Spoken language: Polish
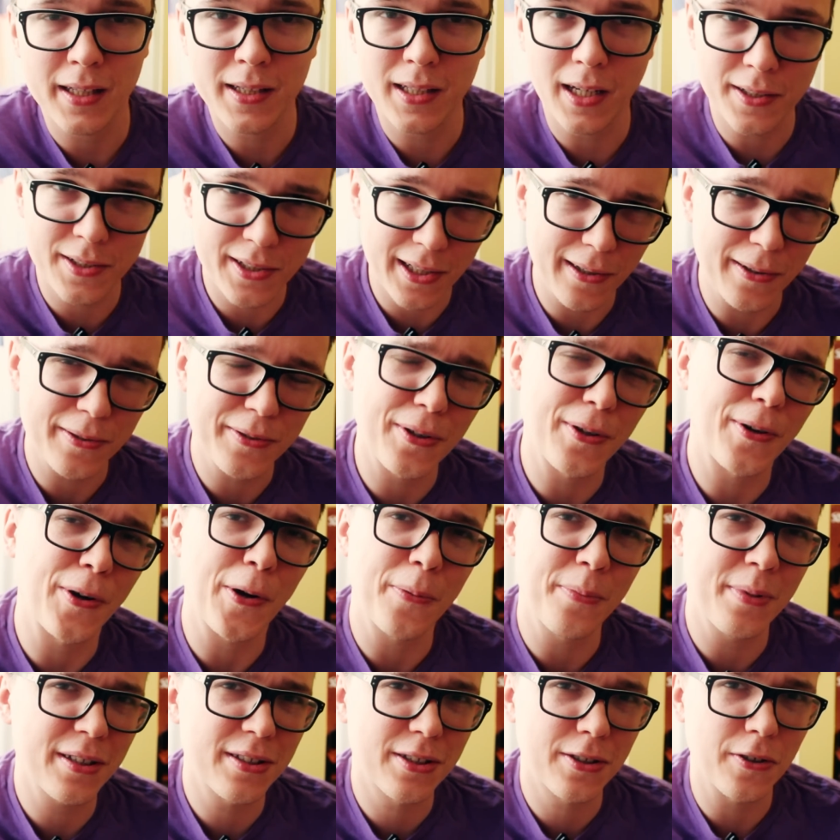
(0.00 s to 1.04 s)
A dlaczego to
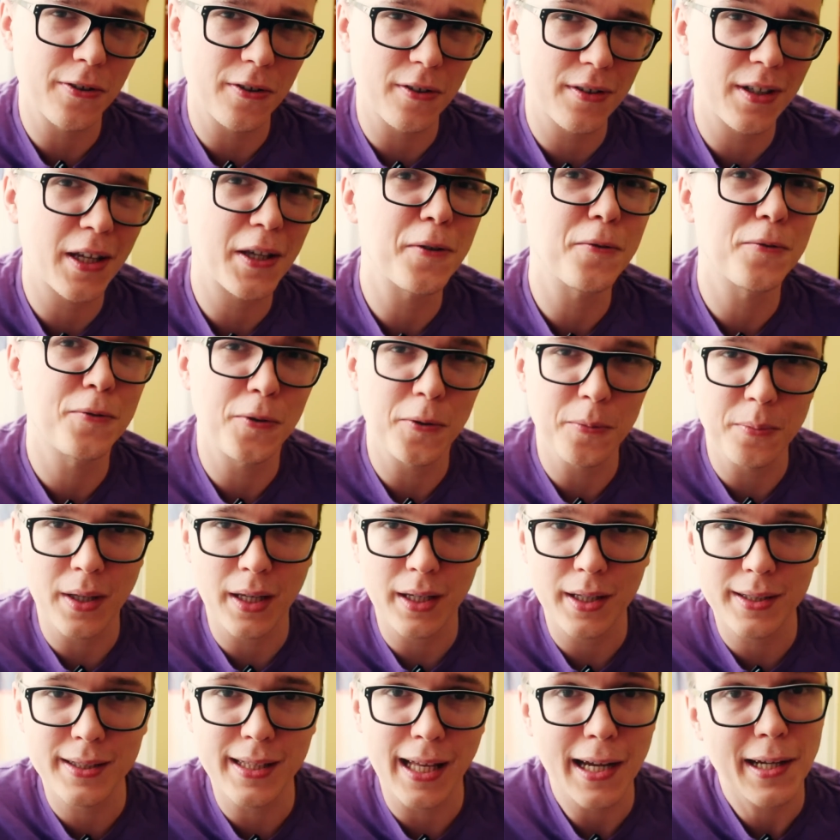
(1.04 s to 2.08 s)
robię, skoro na YouTubie
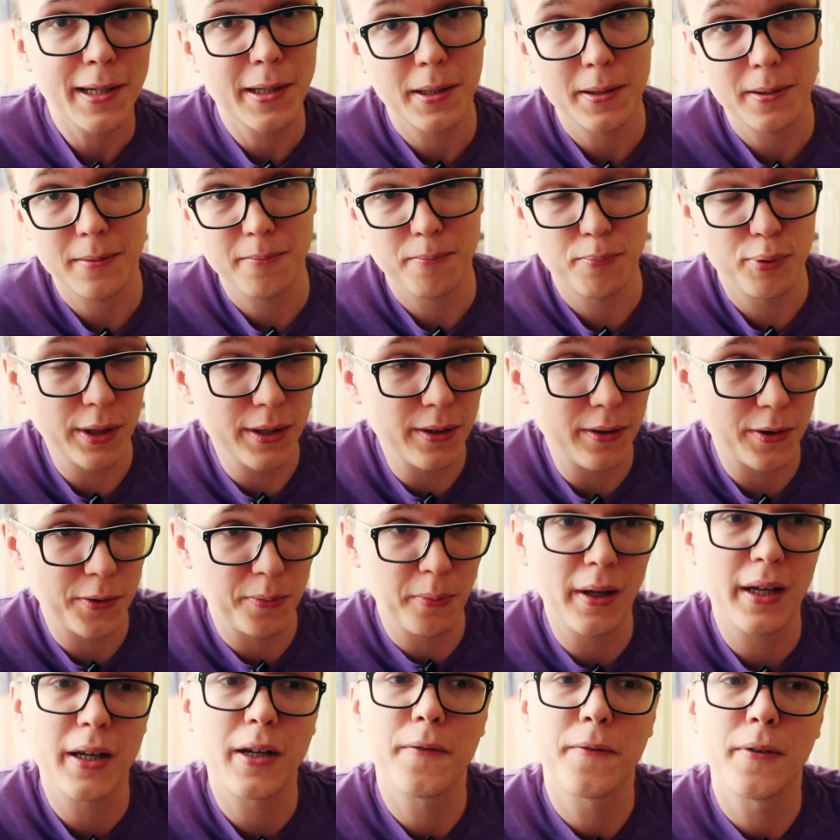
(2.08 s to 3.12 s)
i tak płynność
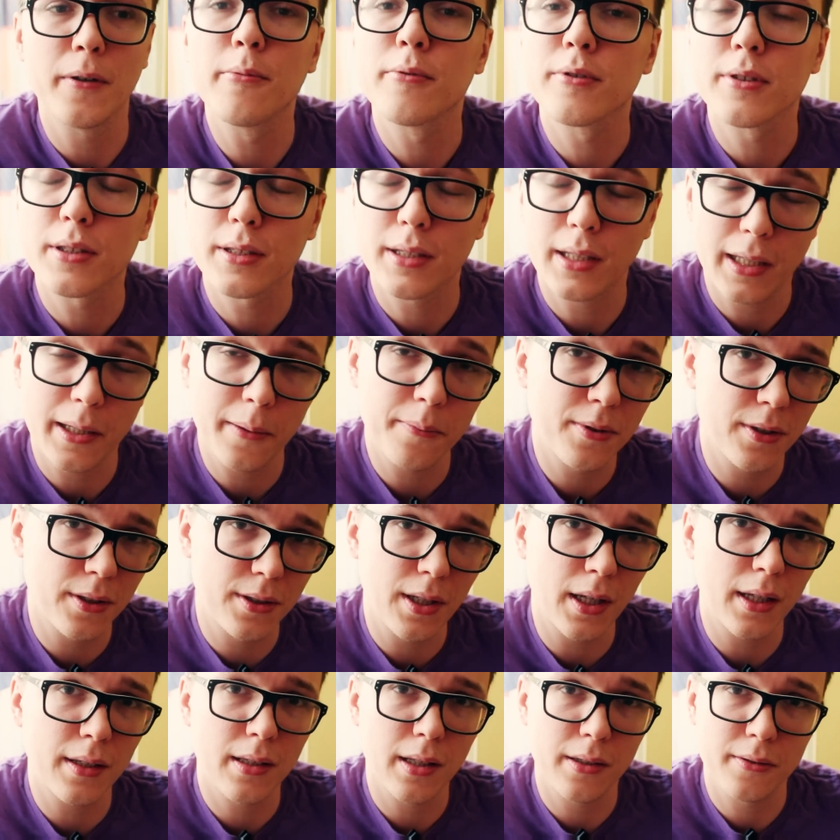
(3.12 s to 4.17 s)
mojego filmu zostanie
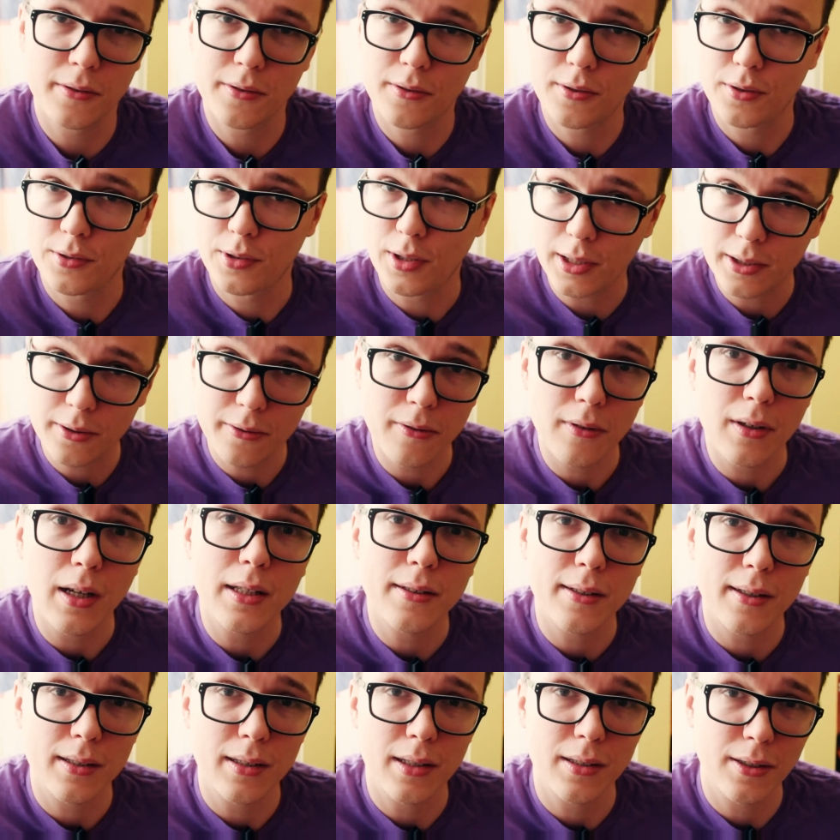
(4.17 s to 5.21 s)
przycięta do 30
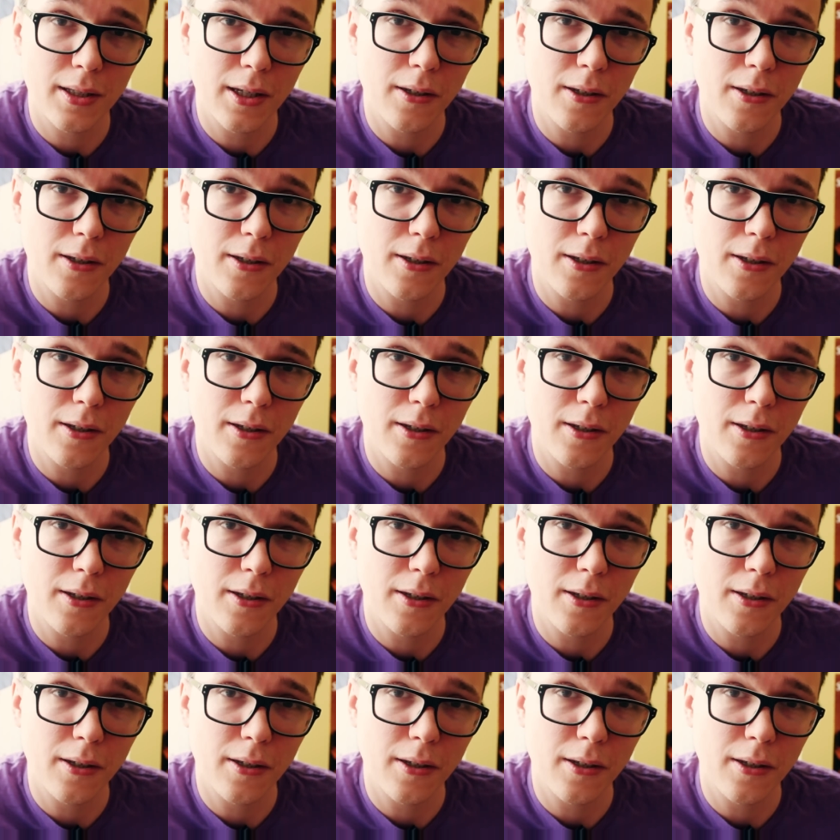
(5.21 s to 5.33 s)
klatek na